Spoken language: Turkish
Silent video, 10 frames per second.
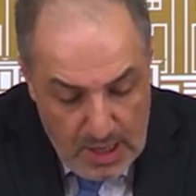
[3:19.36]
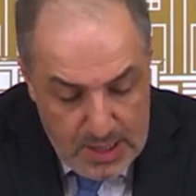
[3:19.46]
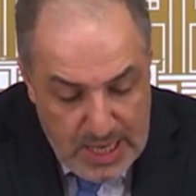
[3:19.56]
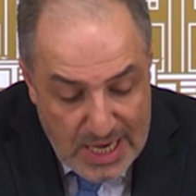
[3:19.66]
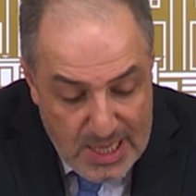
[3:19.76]

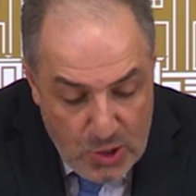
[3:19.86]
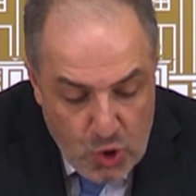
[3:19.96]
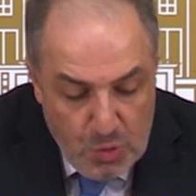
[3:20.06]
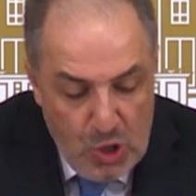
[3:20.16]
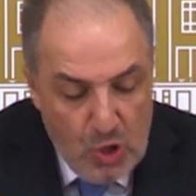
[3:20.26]

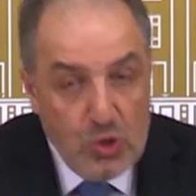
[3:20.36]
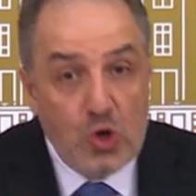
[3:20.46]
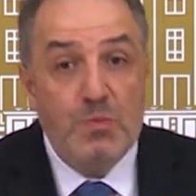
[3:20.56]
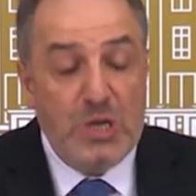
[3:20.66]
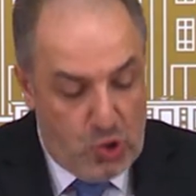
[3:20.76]
83
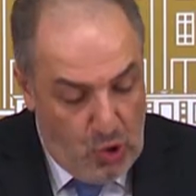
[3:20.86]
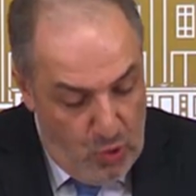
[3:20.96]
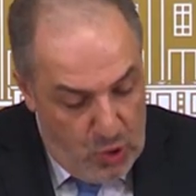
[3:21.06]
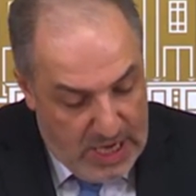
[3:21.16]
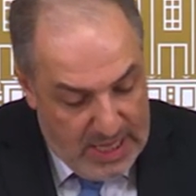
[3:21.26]
milyonluk bir to
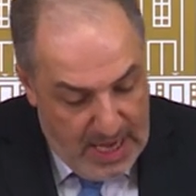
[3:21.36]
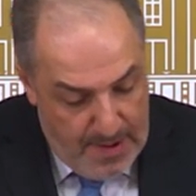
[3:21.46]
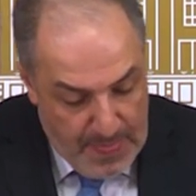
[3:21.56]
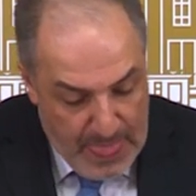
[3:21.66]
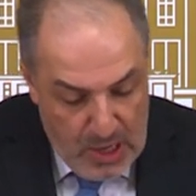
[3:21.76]
ülkede